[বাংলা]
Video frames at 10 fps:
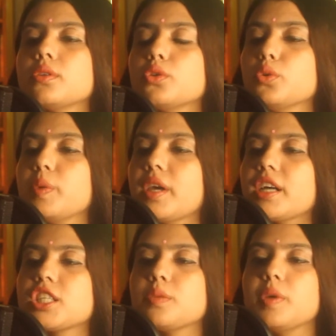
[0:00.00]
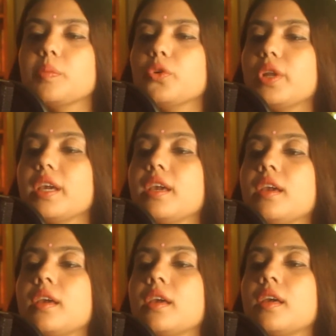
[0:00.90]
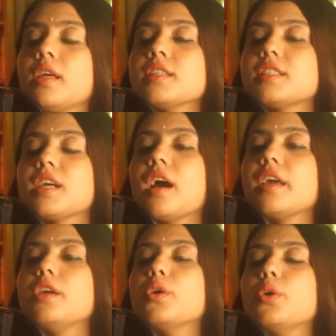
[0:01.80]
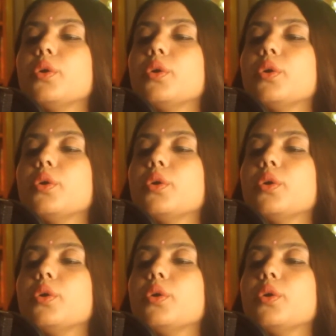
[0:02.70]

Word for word: তুমি আসবে বলে ছাই হলো